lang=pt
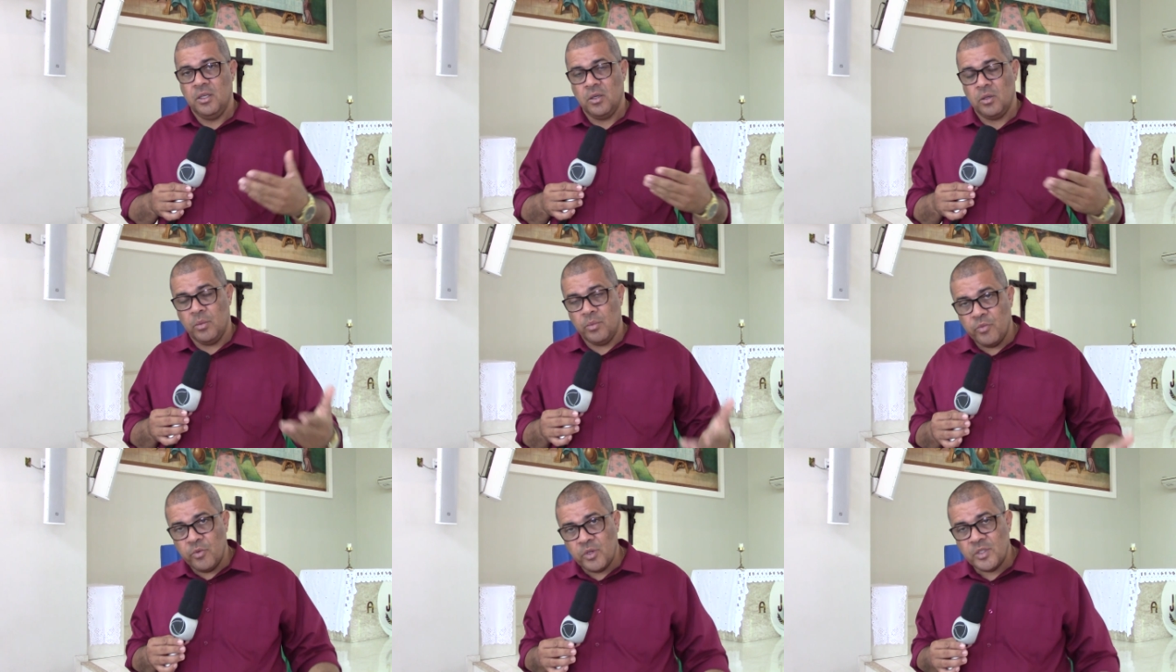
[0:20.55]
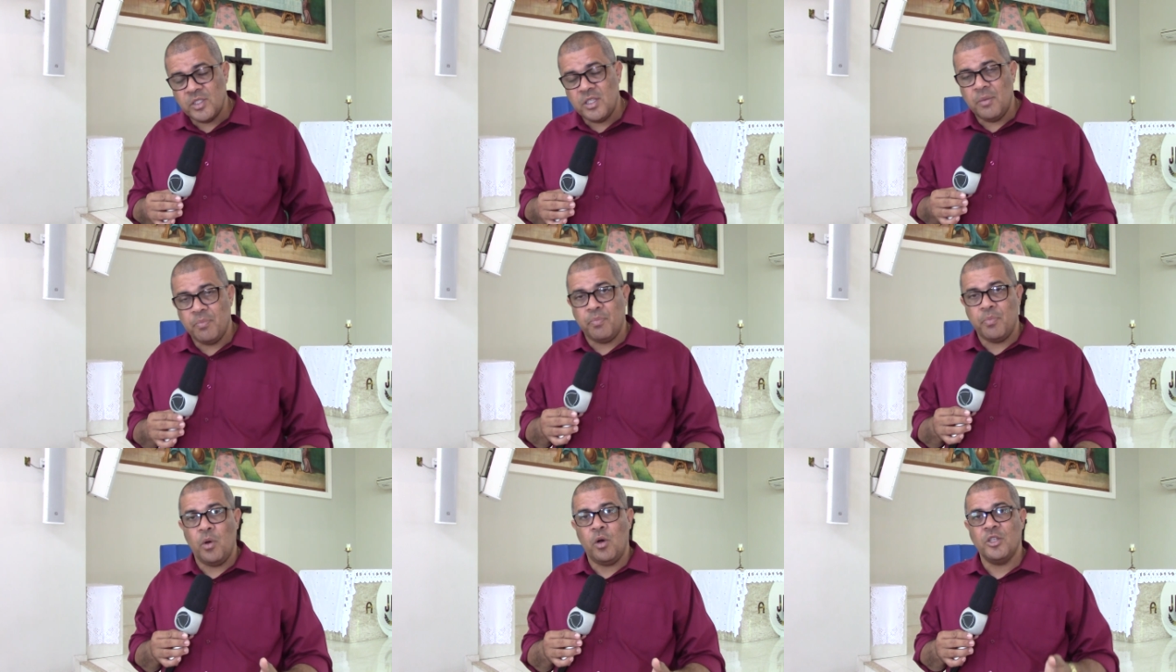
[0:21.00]
como
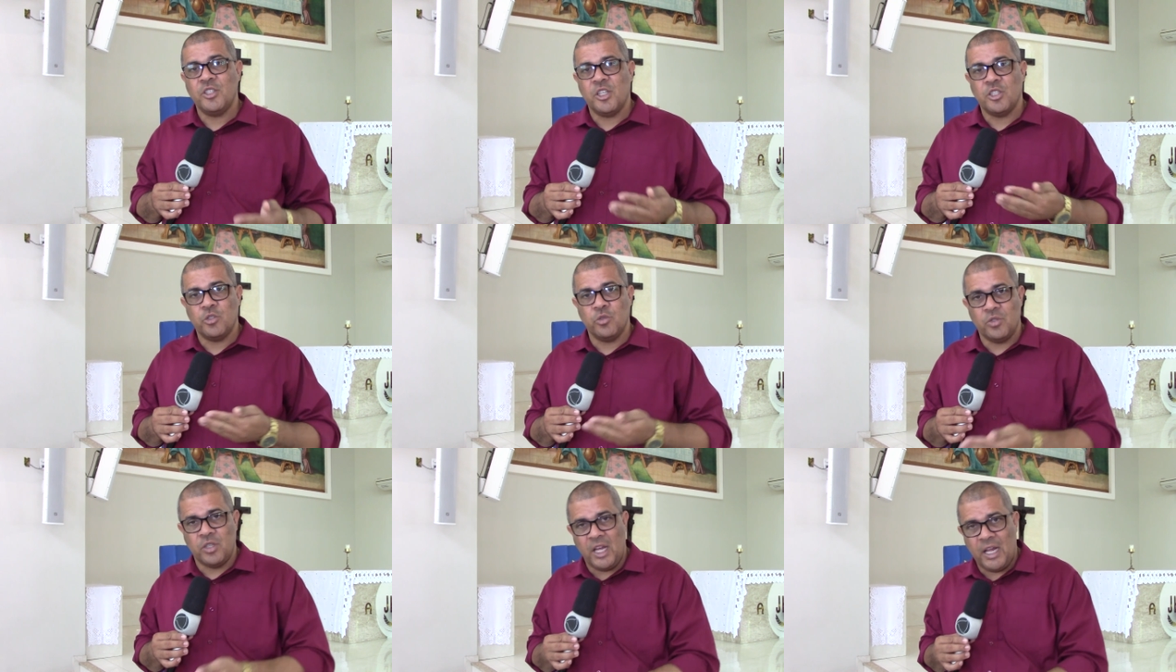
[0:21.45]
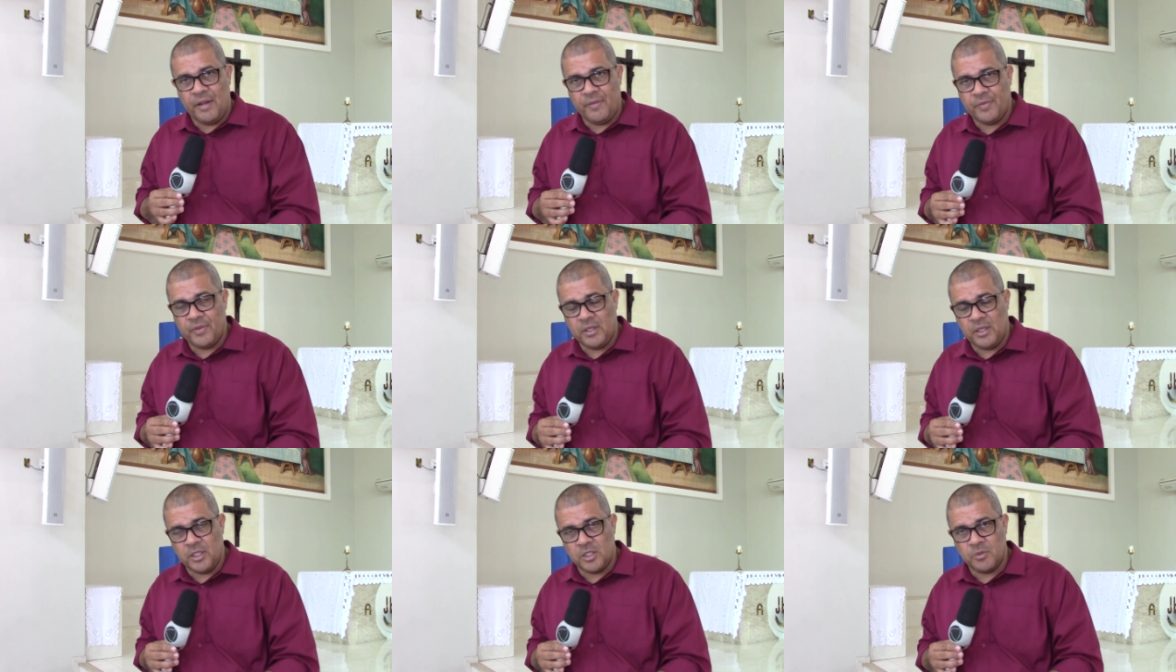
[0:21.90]
você pode ajudar
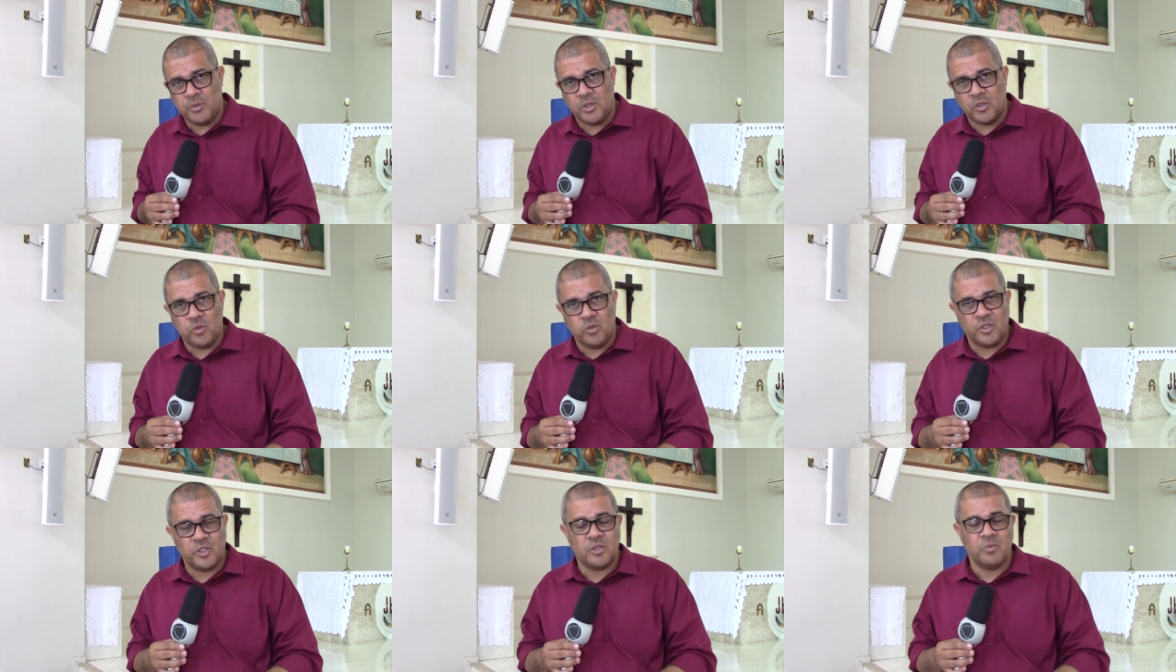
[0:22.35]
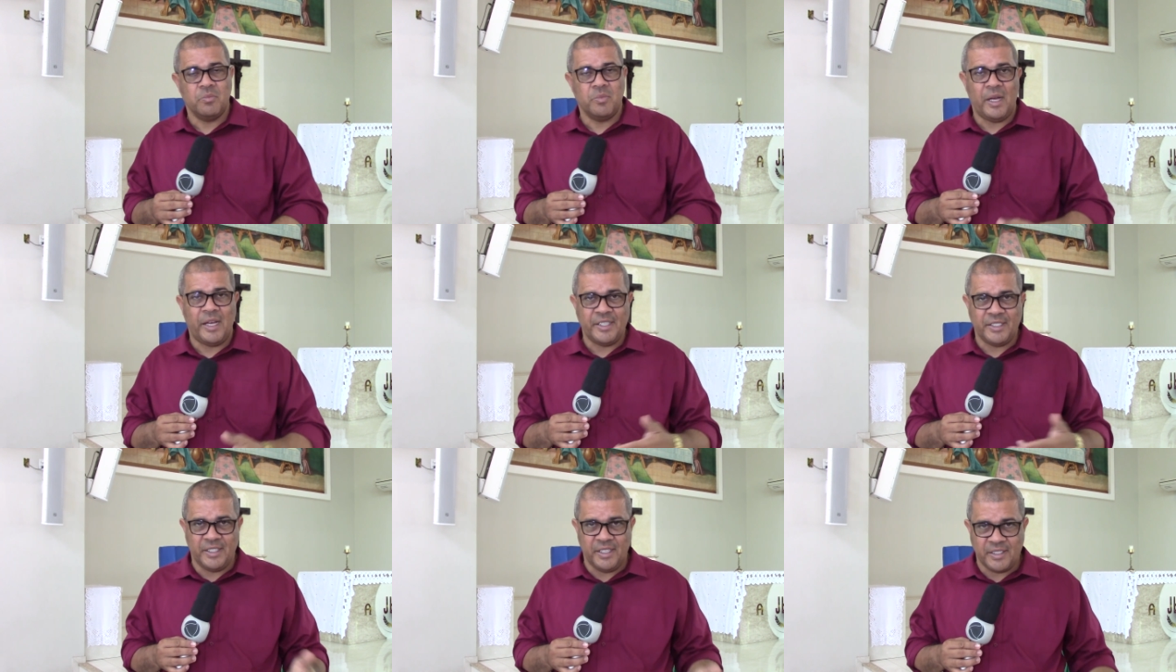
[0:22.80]
as pessoas
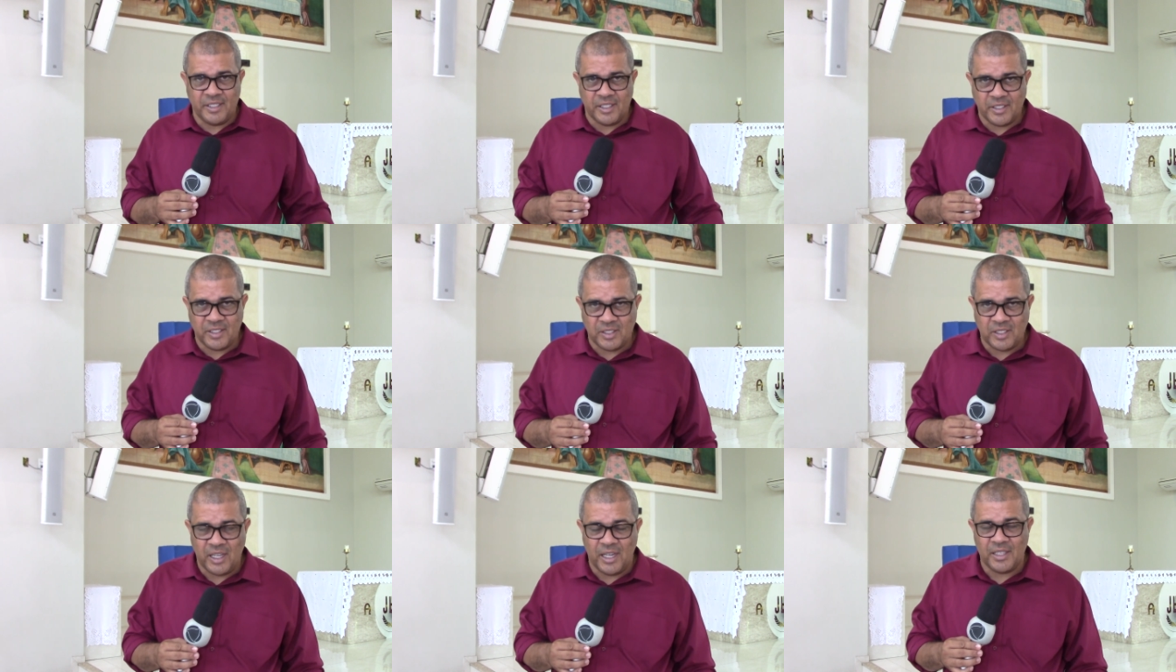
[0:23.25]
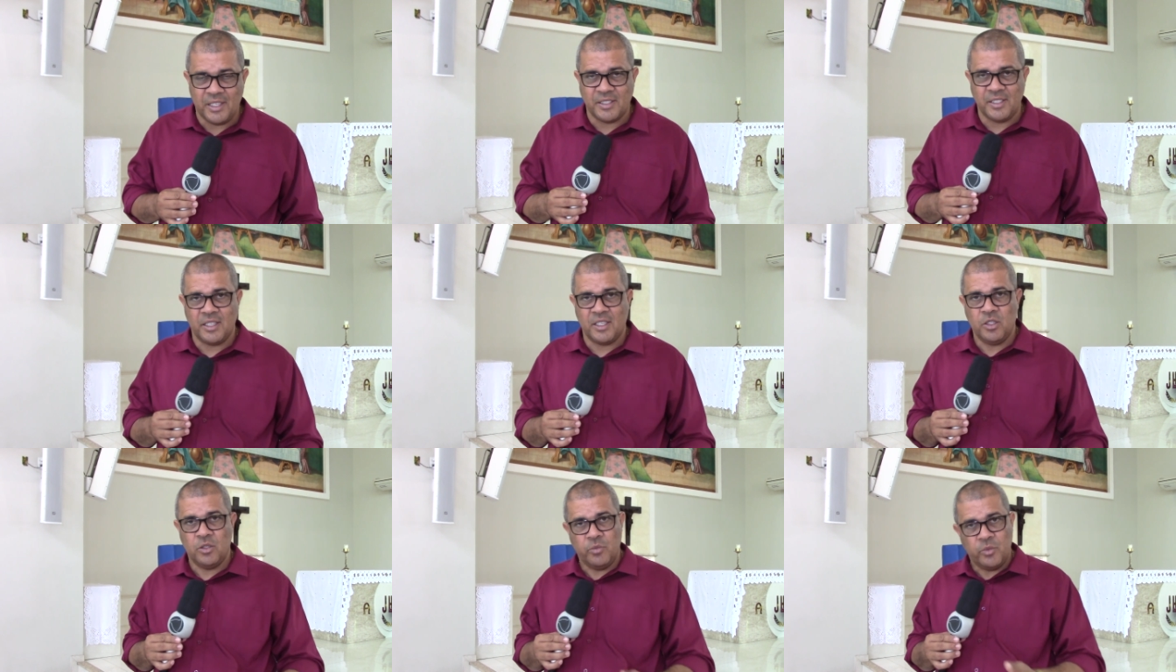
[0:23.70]
mais necessitadas
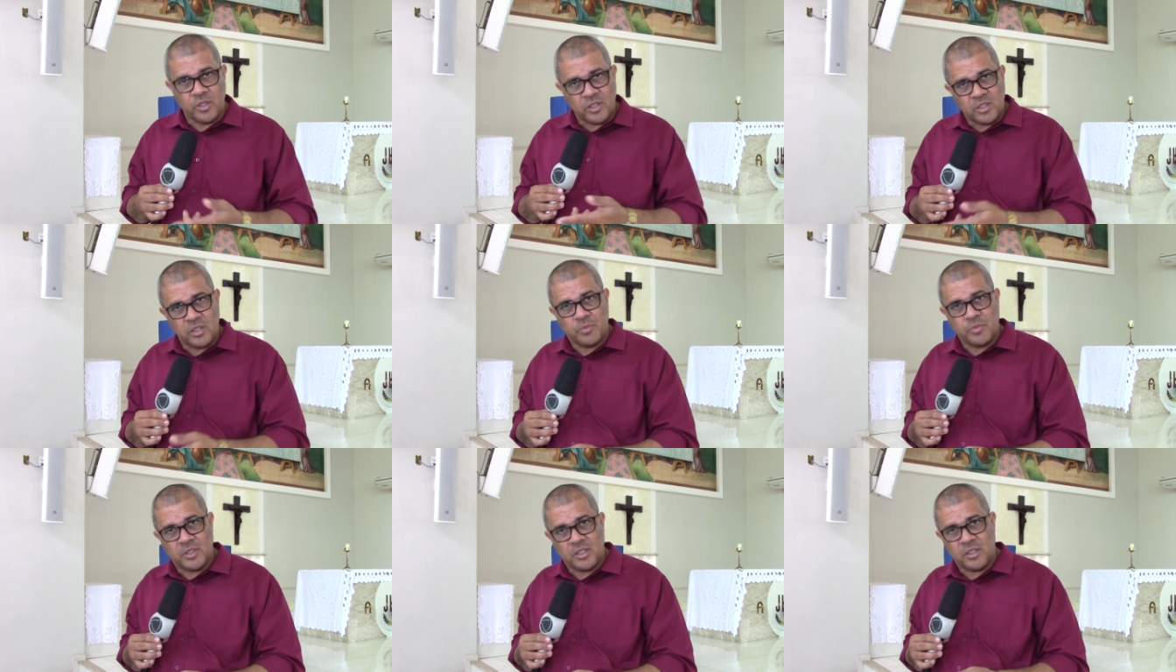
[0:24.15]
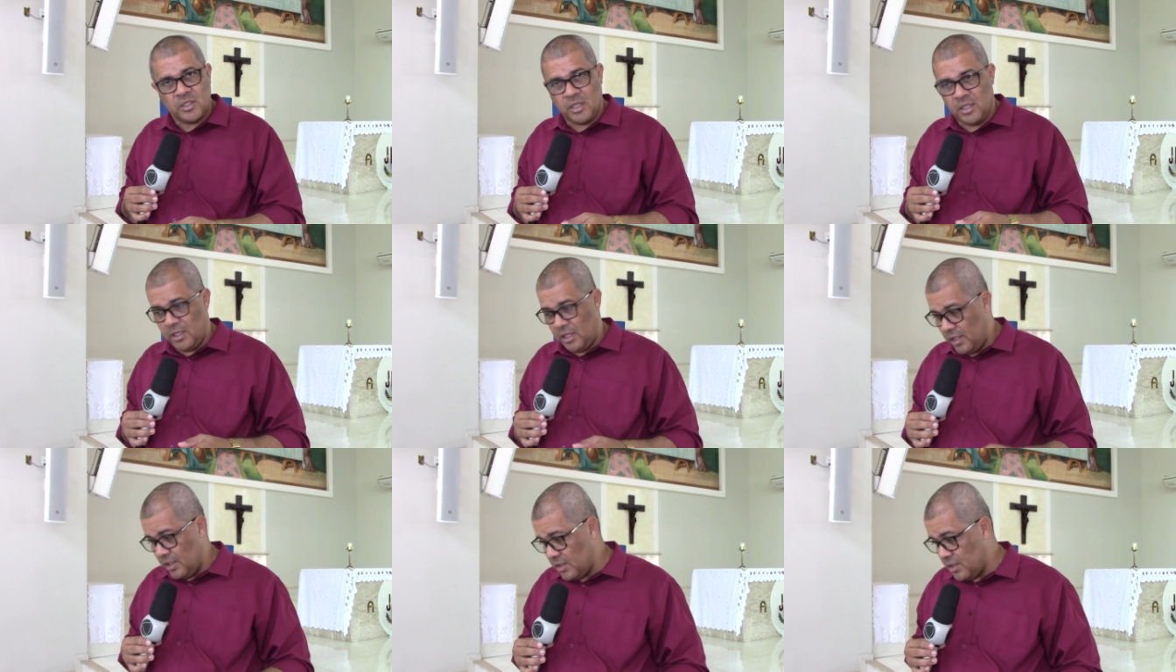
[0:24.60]
aqui do município de Santa
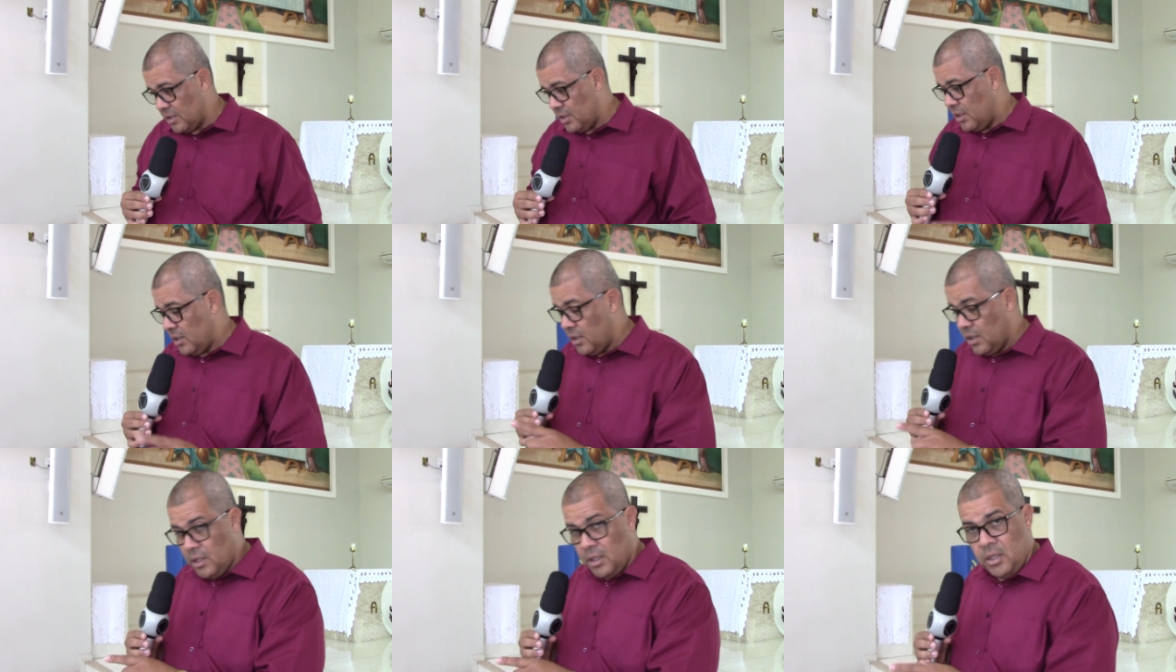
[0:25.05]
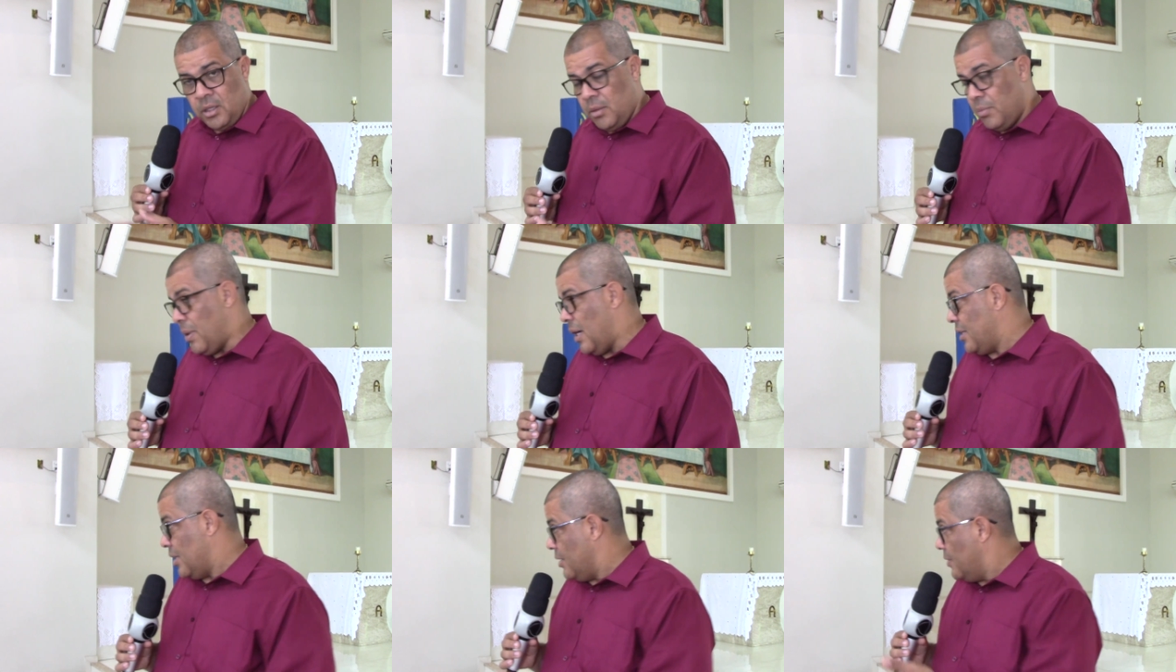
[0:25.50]
Inês.
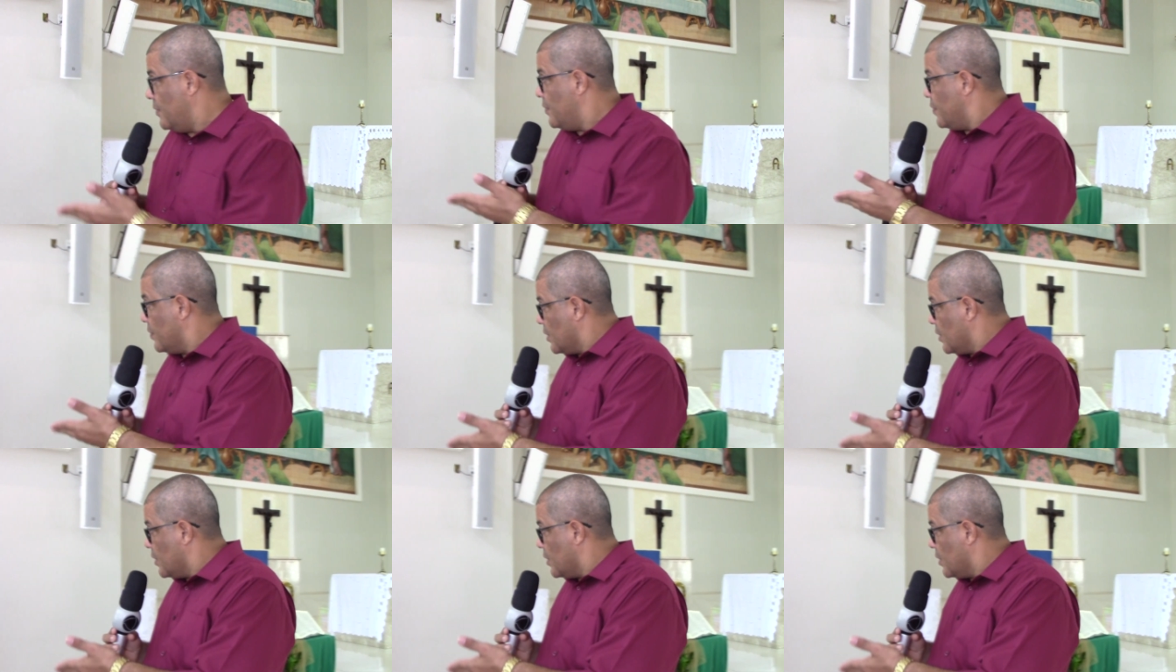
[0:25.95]
Padre,